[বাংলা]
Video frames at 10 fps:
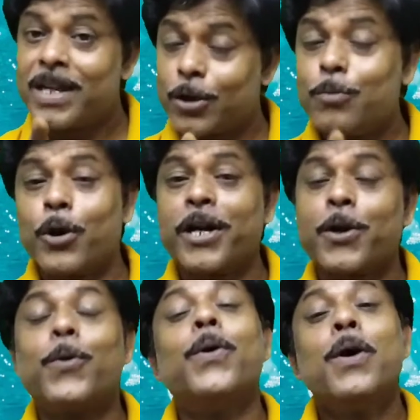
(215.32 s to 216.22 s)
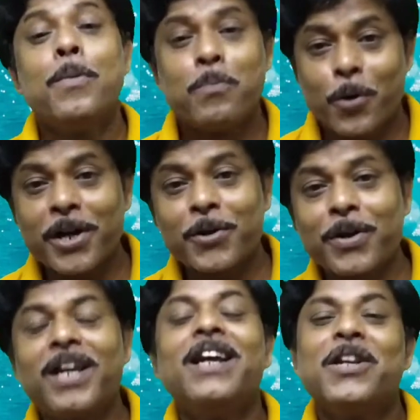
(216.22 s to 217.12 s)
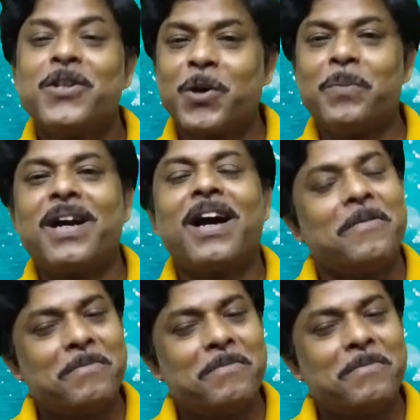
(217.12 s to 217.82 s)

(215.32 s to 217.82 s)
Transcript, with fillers: একটু মনে রেখো মনে করে তোমরা